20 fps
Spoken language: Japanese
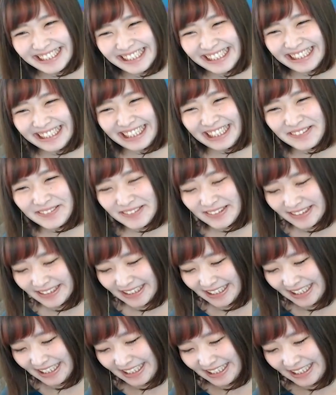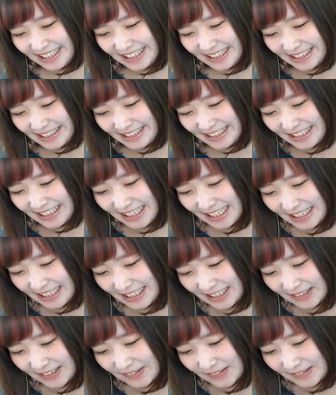アかぶりいやありが
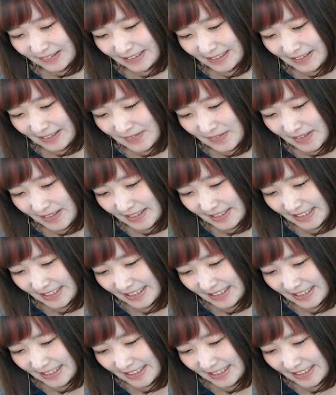とうございます